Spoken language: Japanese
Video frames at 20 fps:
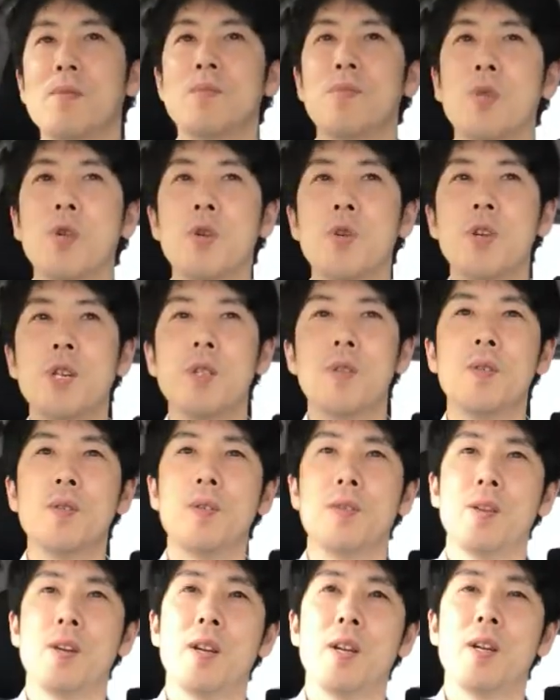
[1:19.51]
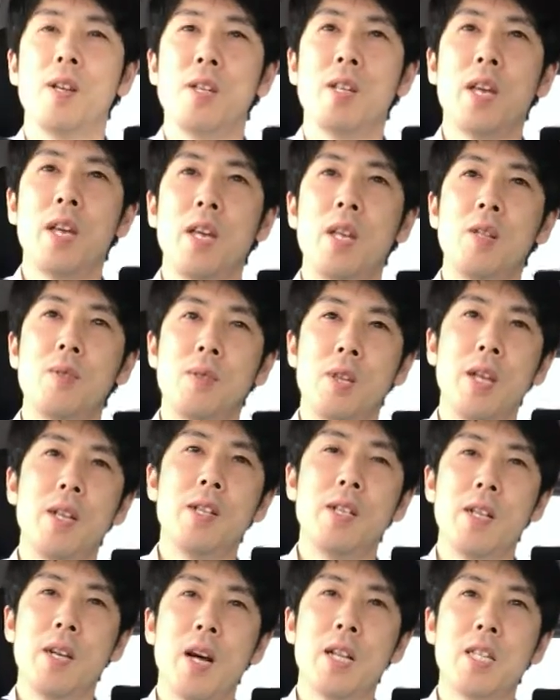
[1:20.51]
うん、病気の、えー、原因のね
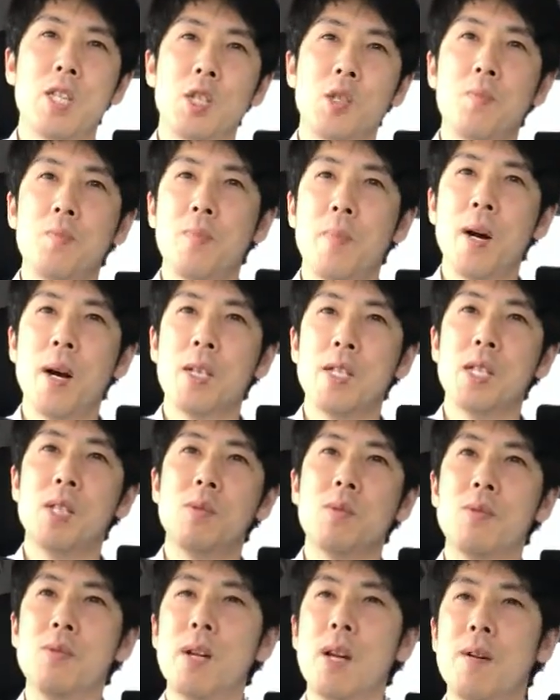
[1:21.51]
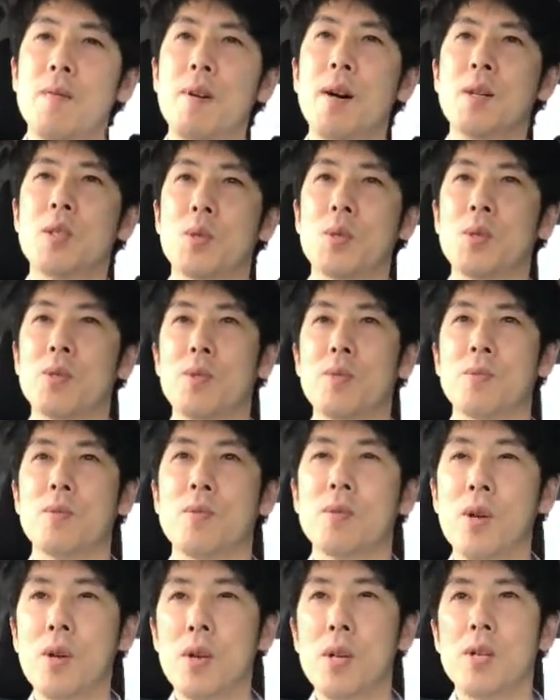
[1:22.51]
80%ぐらいはそうい
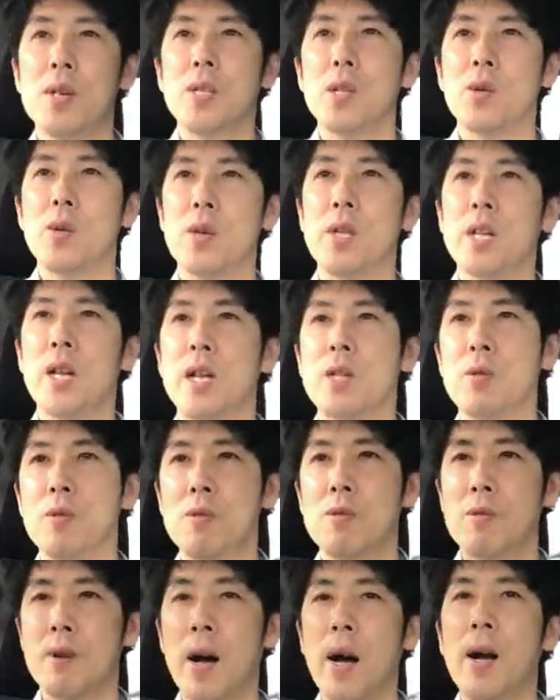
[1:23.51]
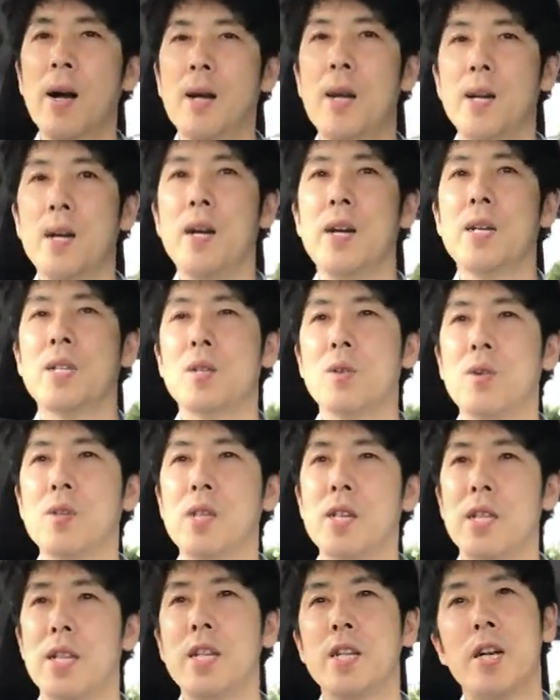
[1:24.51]
う表意例というのか、えー、そう
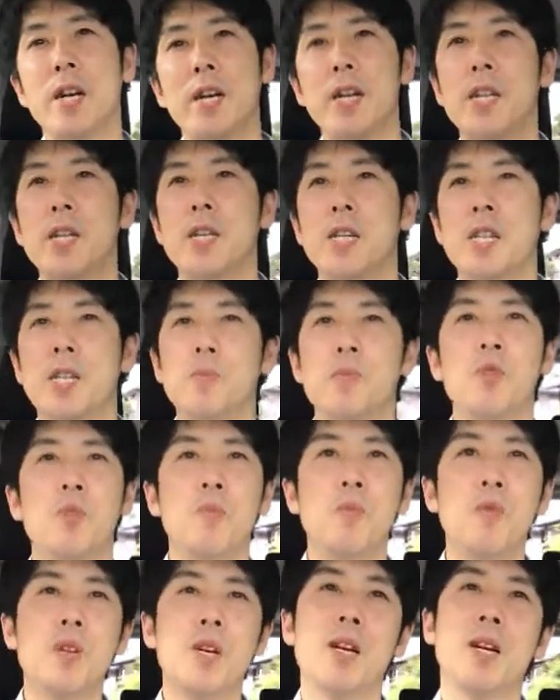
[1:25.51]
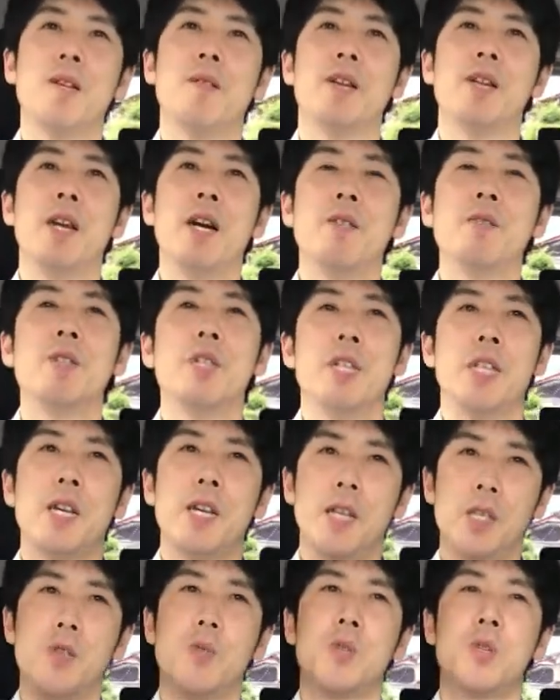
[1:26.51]
いった何か霊的なものも関わりがあるんじゃな
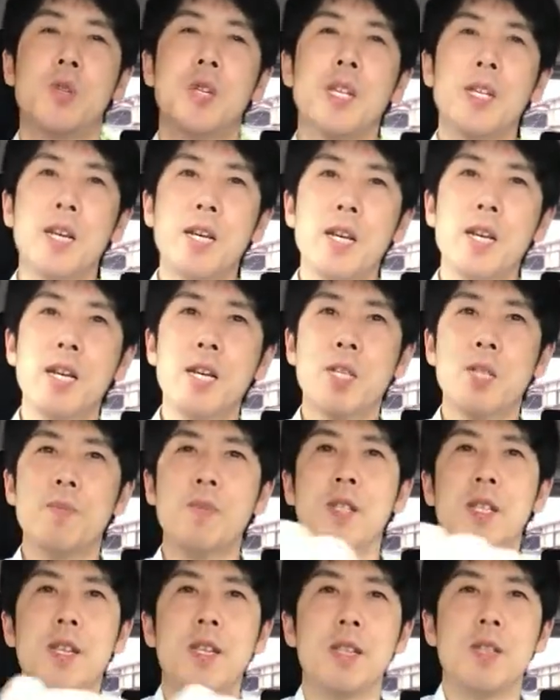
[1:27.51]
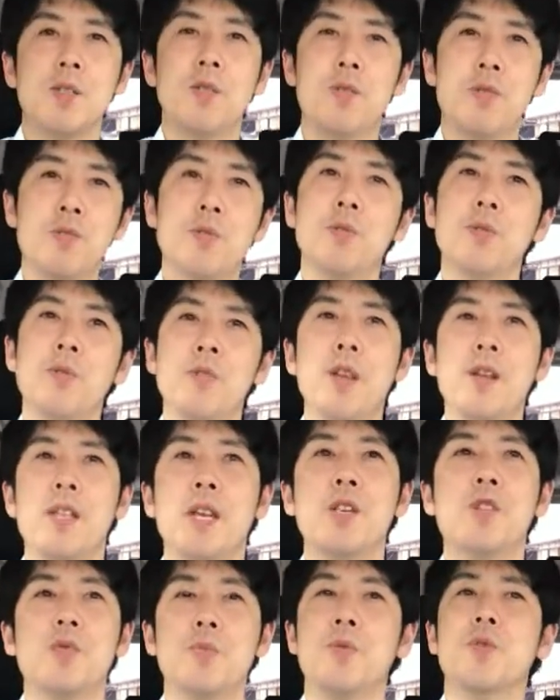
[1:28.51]
いかとそれだけが全てということでは
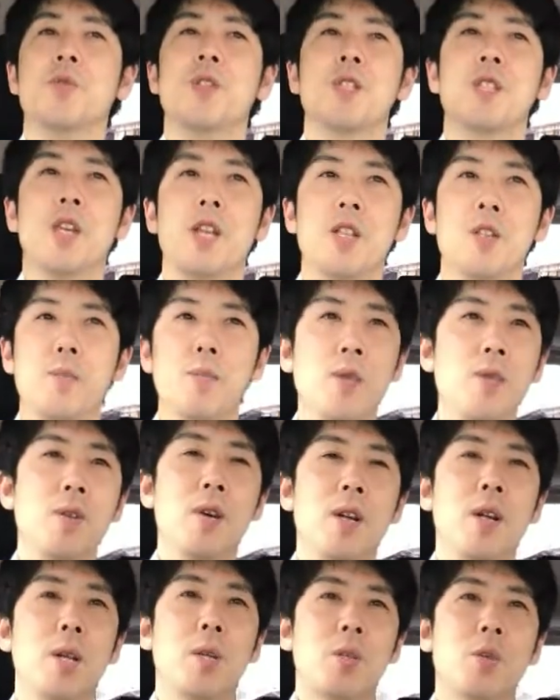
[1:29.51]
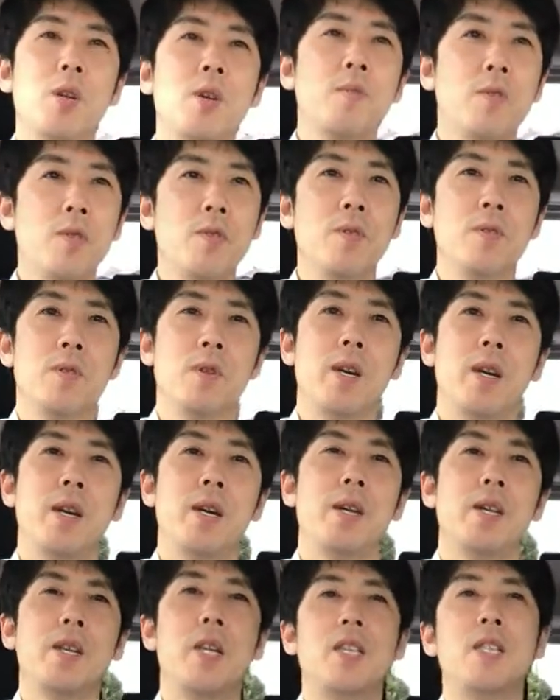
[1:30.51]
ないと思うんですけれどもそれも、
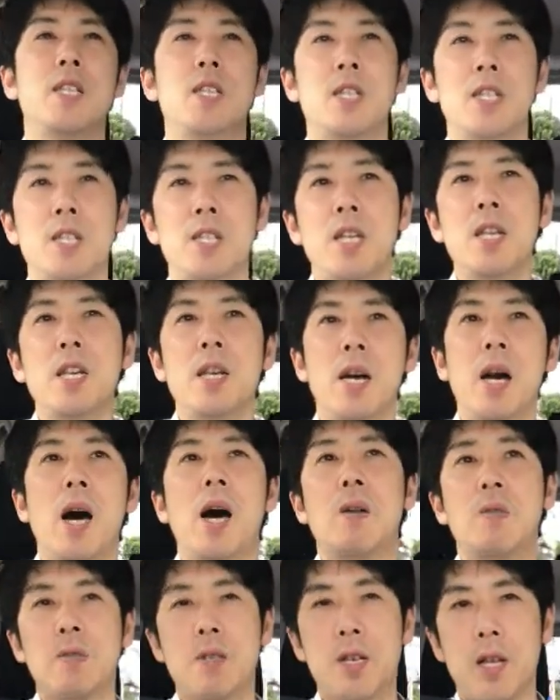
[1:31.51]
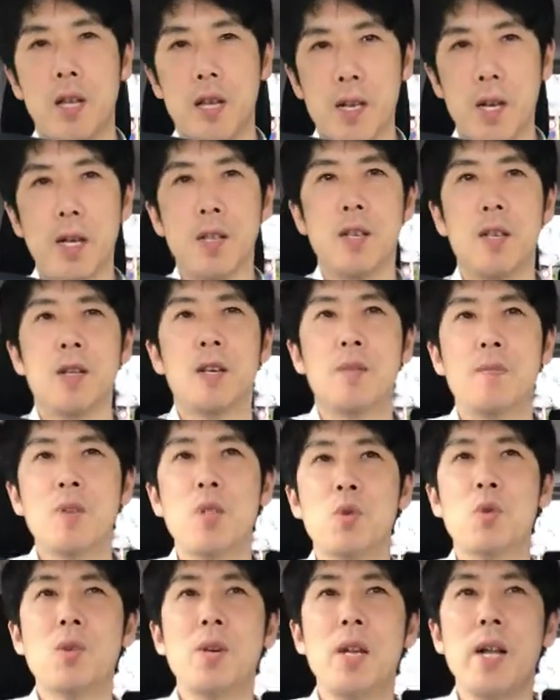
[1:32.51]
えー、一因にあるんじゃないか、まあ、
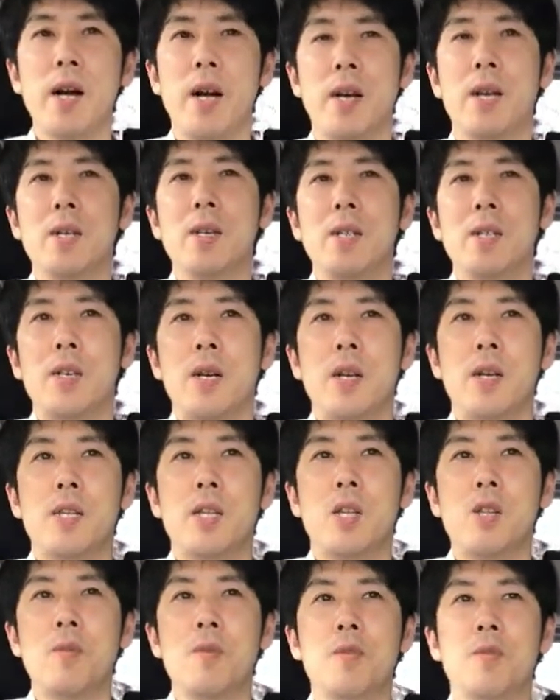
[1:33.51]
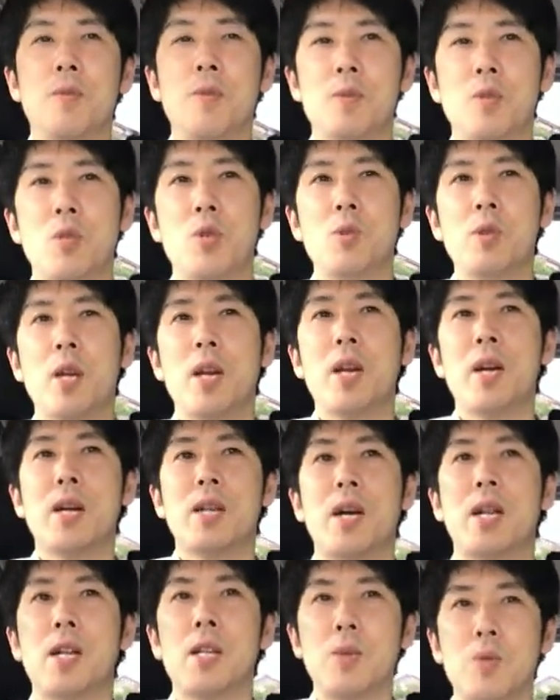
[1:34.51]
そこから、え例えばこう状態が
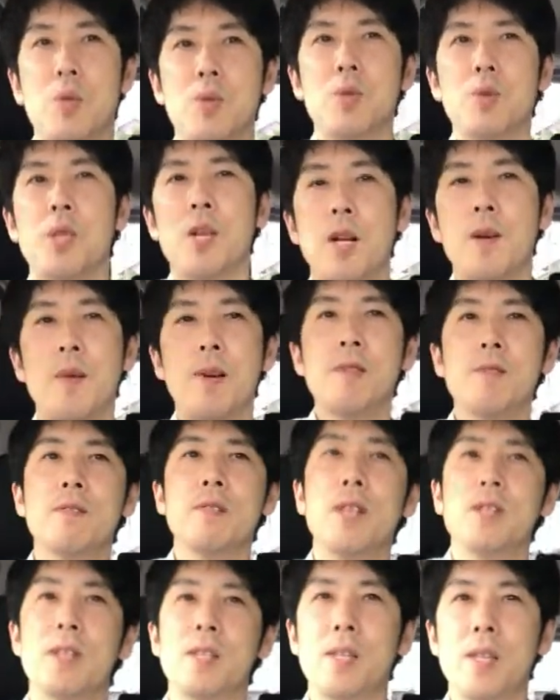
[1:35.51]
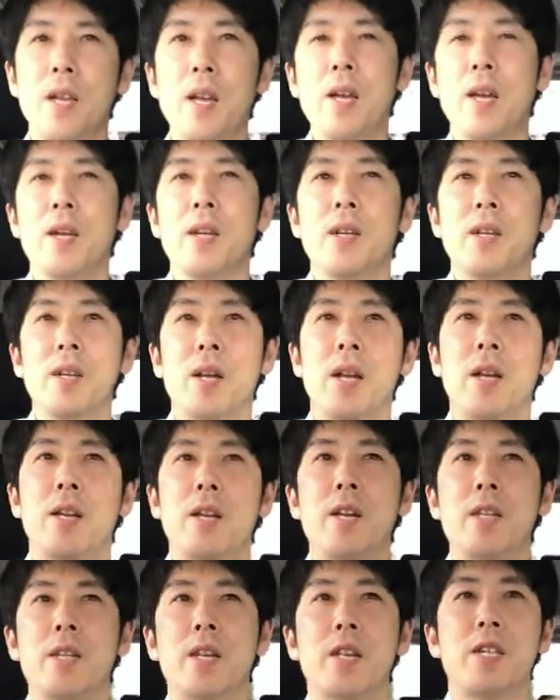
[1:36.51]
体の状態が悪くなって、え
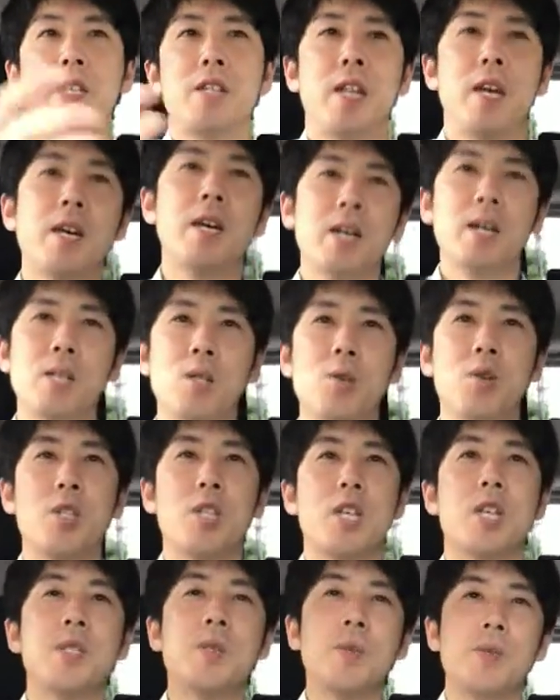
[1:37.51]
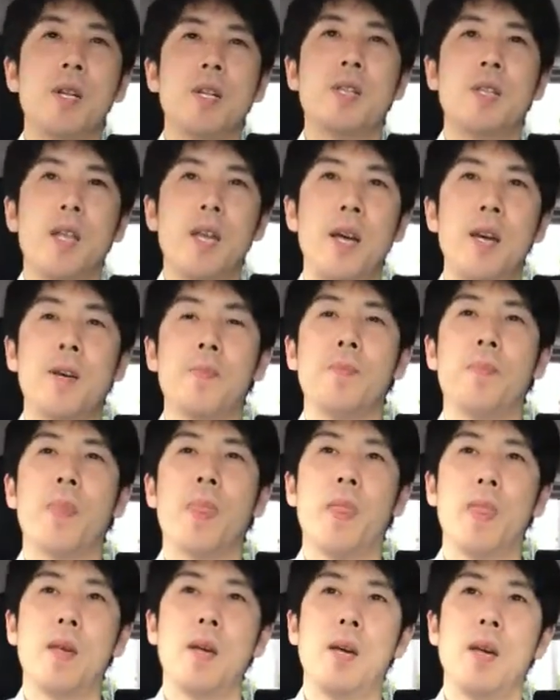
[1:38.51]
霊的にね感応しやすくなって
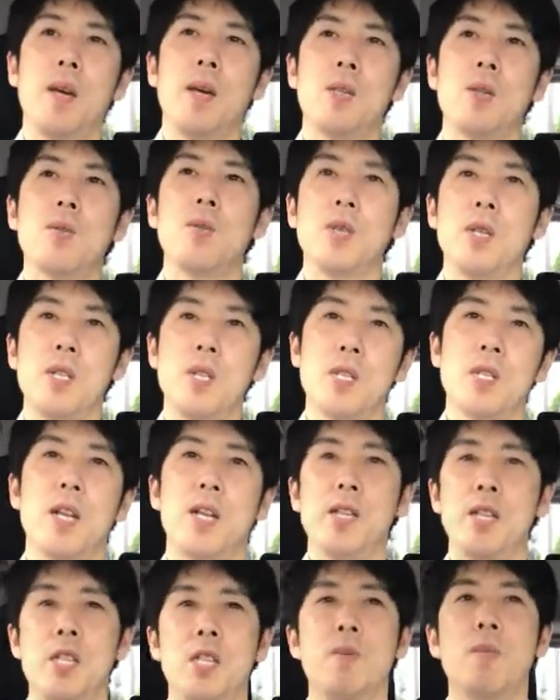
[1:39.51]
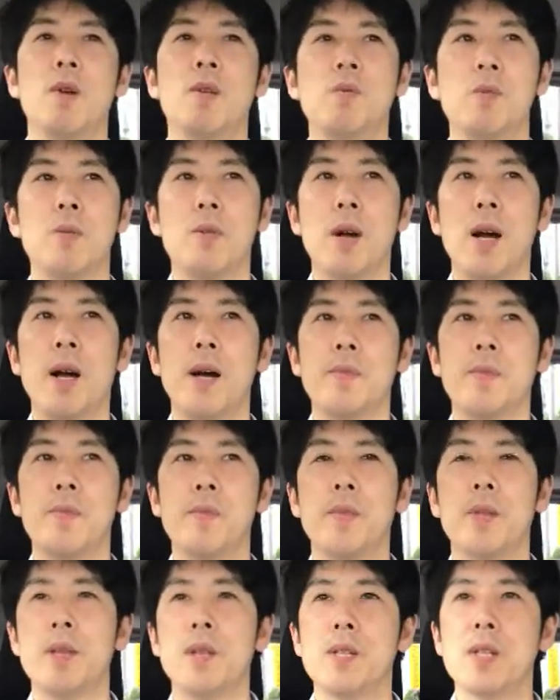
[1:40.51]
え憑依されてしまうとか
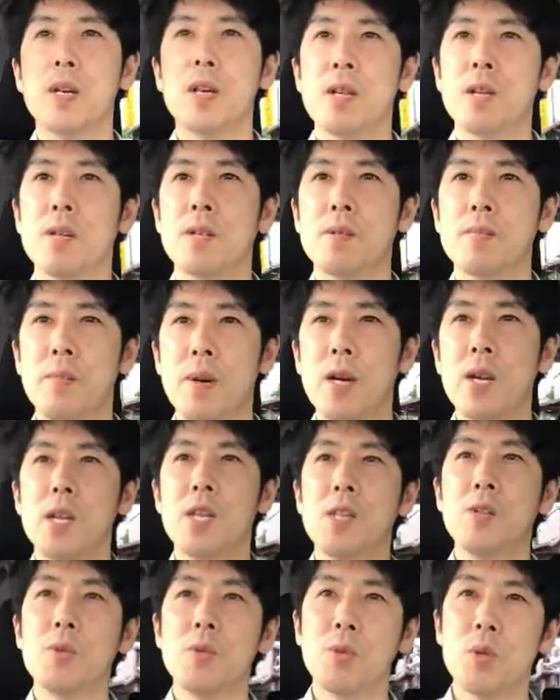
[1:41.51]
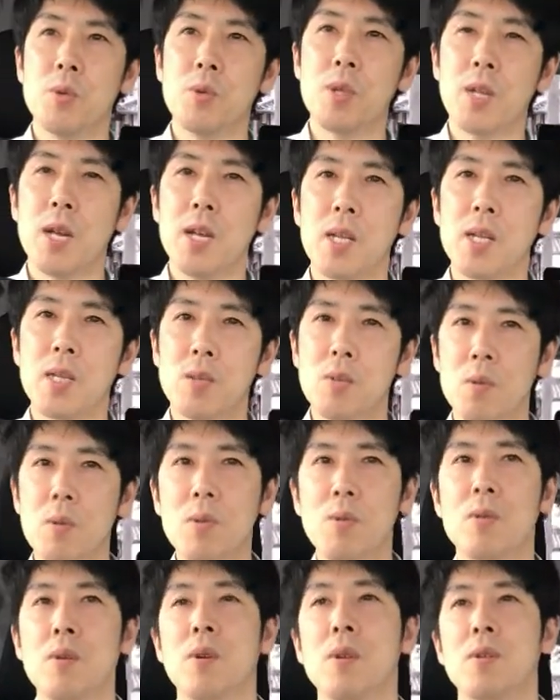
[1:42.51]
だから、まあ、体の状態
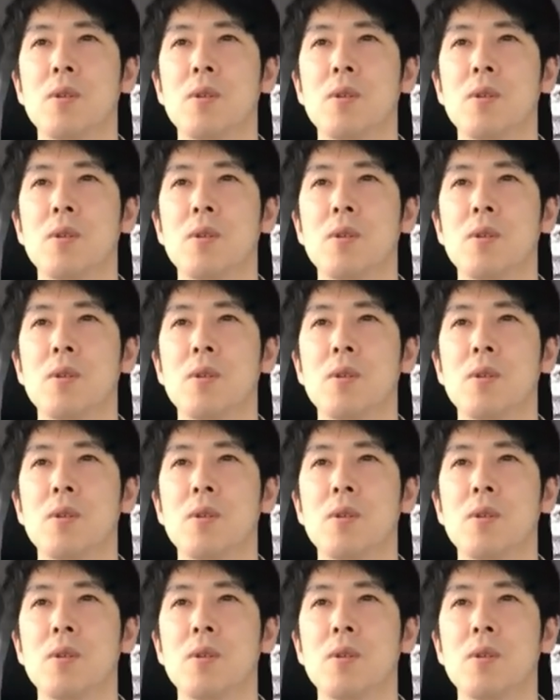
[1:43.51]
と